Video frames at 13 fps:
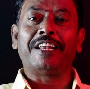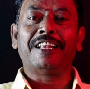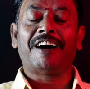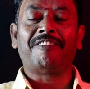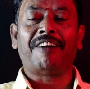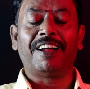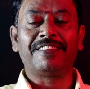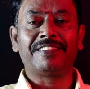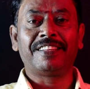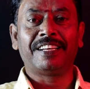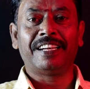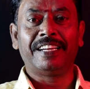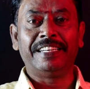நல்லா
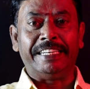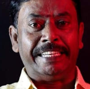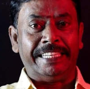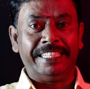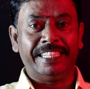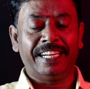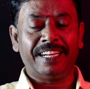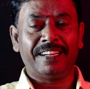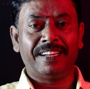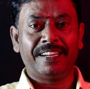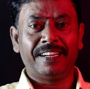வாழ்ந்த நீங்கள்